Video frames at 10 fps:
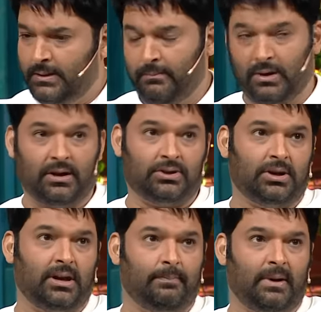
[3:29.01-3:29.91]
मैं कहा अच्छा
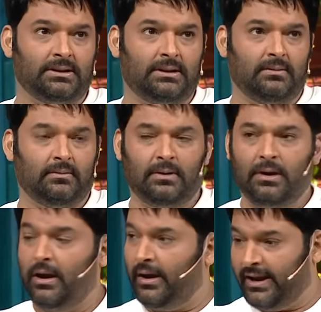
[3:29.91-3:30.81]
यार भाजी
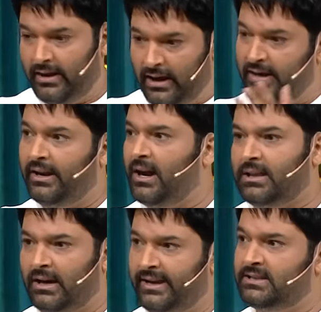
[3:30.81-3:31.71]
हालांकि लग नहीं रहा
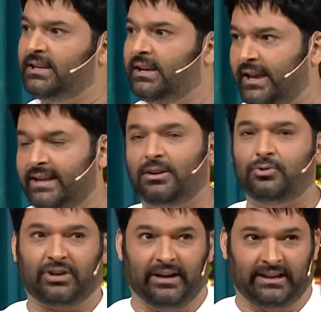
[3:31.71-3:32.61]
था कहीं से कि हाँ, ऐसा
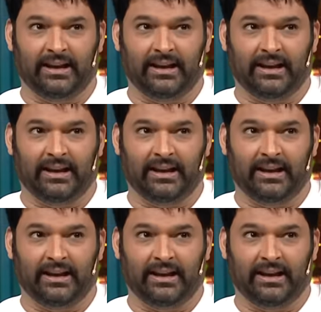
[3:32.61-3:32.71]
कुछ करते